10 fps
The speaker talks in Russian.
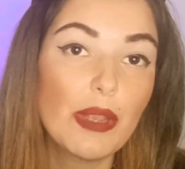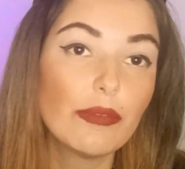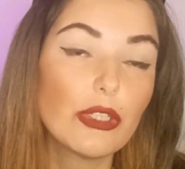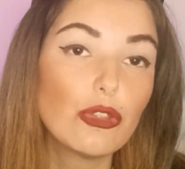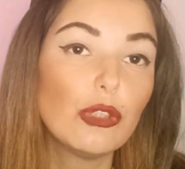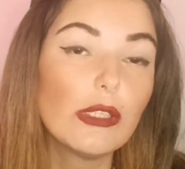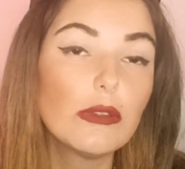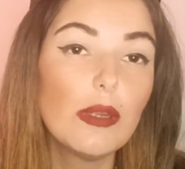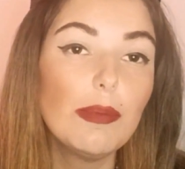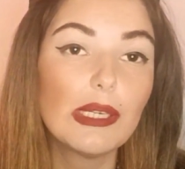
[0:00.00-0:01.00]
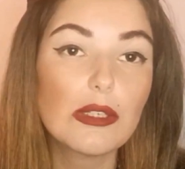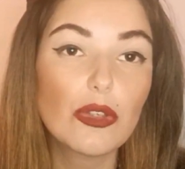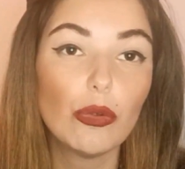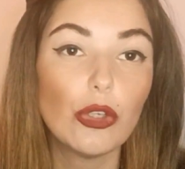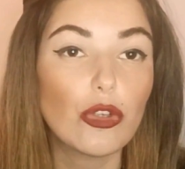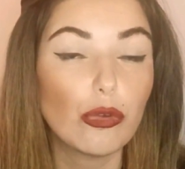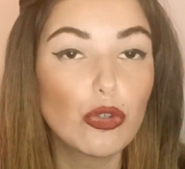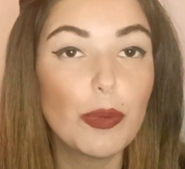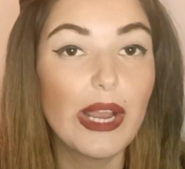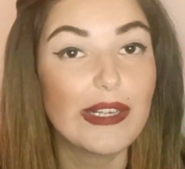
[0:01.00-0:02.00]
в Государственной миграционной
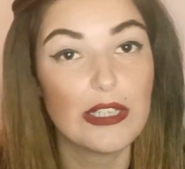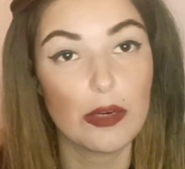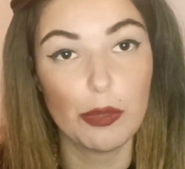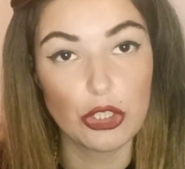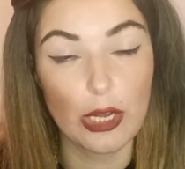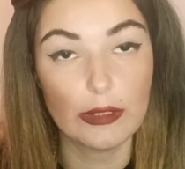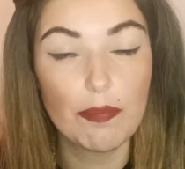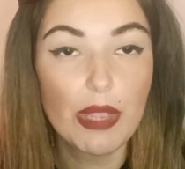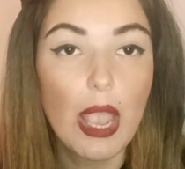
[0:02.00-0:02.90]
службе Азербайджана.